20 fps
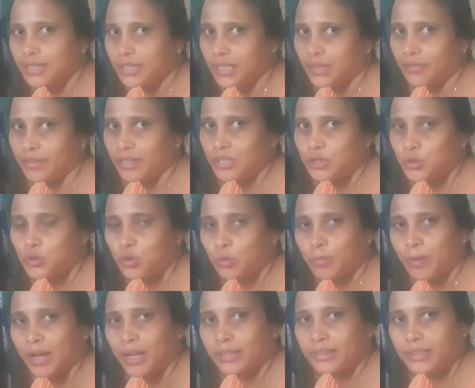দাদা ভাইয়ের জন্য
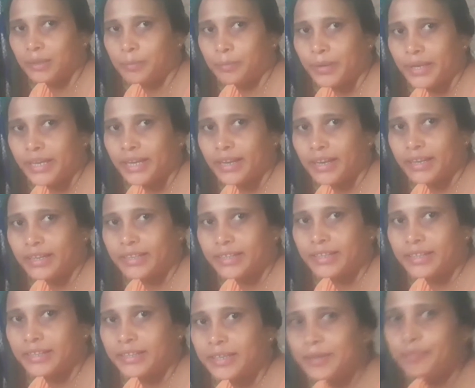ভাতটা বেড়ে রাখি
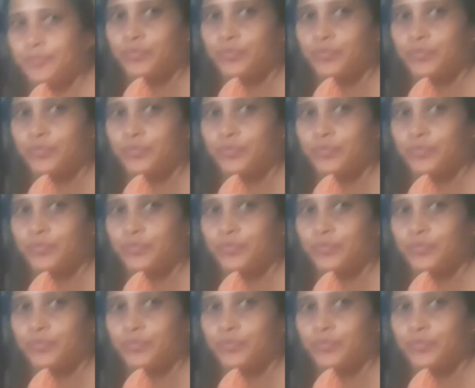আর কি